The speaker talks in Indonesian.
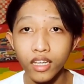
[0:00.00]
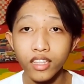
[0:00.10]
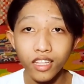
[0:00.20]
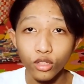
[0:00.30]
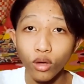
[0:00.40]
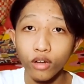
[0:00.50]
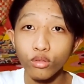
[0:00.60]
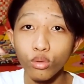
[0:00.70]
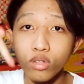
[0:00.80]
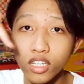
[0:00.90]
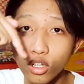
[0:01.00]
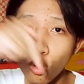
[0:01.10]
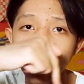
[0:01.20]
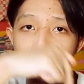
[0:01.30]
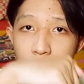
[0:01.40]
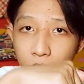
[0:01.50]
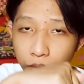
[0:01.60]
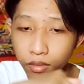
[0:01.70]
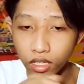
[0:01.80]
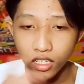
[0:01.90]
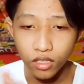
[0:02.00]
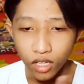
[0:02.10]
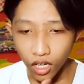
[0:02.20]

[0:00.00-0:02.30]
kita tuh harus turun ke gunung teman-teman ya dan